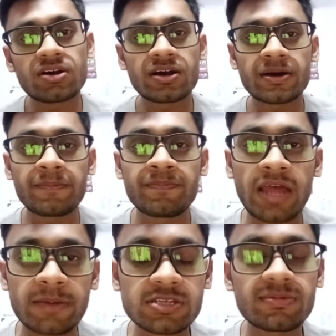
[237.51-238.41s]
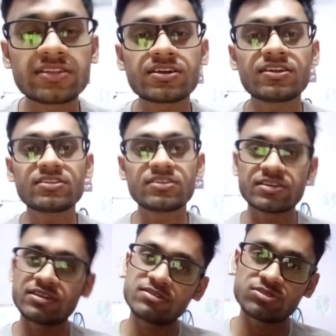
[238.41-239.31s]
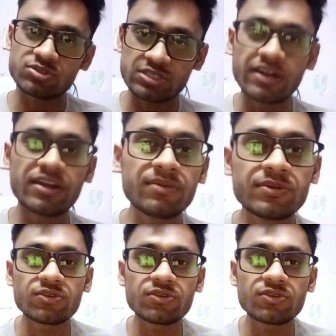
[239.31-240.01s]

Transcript: आपसे बात करनी थी कि जो संडे